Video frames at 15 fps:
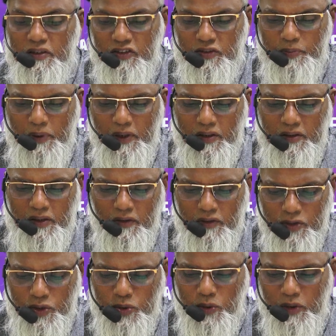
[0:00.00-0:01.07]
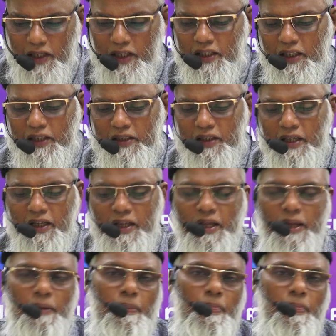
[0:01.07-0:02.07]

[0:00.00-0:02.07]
इस पर तवज्जो नहीं देते हैं